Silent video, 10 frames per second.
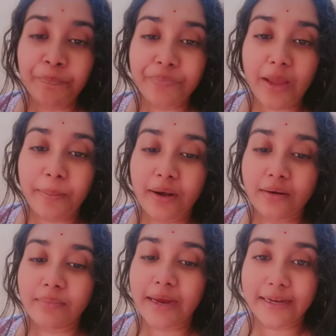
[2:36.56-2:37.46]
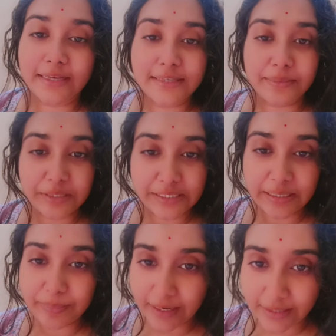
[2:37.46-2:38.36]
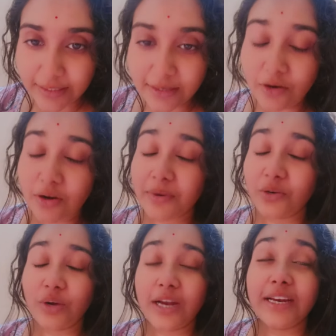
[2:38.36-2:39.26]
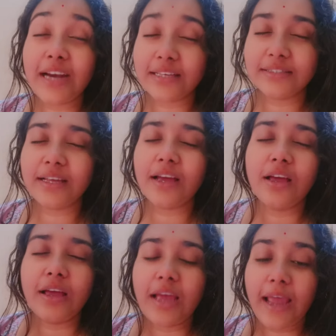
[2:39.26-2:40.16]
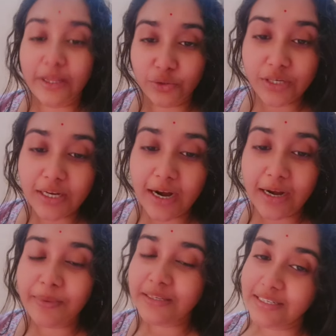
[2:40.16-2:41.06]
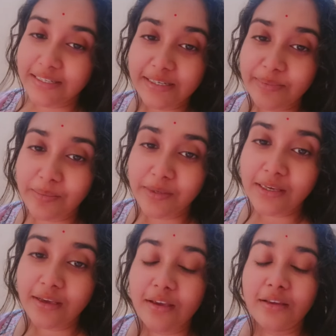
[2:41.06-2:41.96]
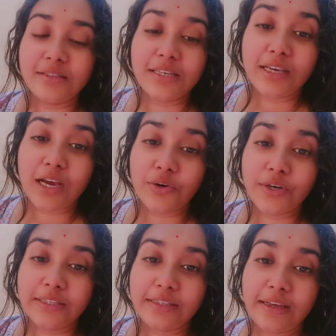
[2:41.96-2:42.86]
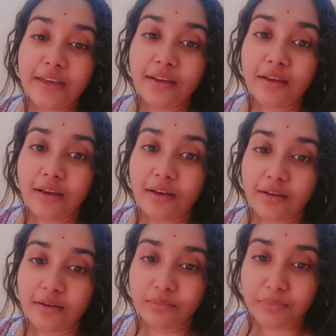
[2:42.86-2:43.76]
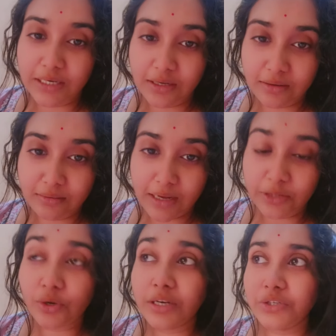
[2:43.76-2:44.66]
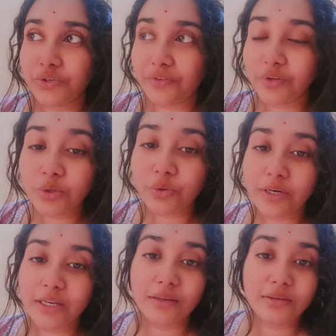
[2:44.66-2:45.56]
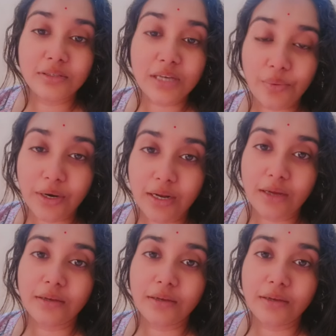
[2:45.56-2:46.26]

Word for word: আমার মায়ের কাছে আমি যেতে পারিনি কারণ আমার ওখানে রাস্তা এতটা খারাপ আর সিজার বিবি যেই কারণেতে মানে এতখানি ট্রাভেল করে যাওয়াটা